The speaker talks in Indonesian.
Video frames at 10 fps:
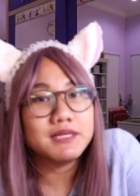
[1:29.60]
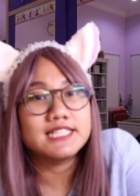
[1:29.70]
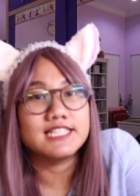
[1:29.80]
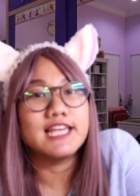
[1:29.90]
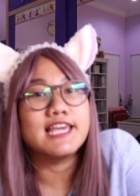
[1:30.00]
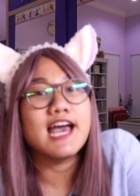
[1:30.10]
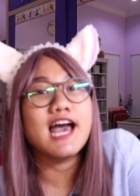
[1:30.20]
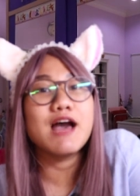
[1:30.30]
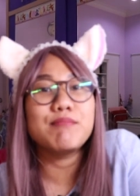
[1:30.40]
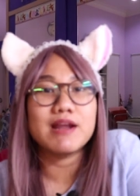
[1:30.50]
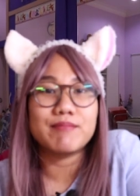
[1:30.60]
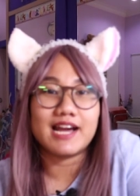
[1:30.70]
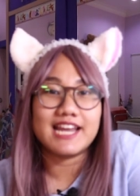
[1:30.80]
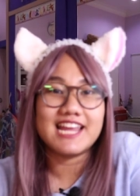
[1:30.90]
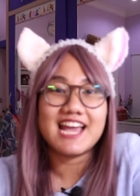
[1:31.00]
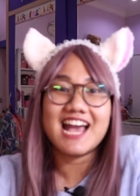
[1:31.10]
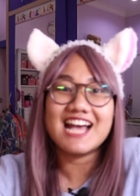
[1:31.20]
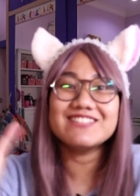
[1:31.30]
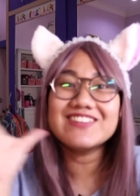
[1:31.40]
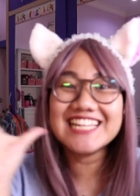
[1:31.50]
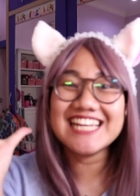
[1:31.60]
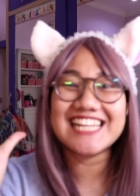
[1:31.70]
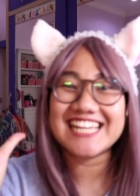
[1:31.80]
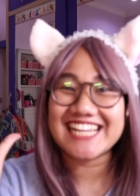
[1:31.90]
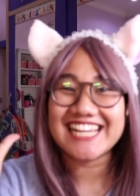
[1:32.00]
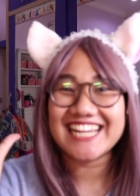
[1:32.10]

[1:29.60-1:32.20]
Biasanya penampakannya seperti ini.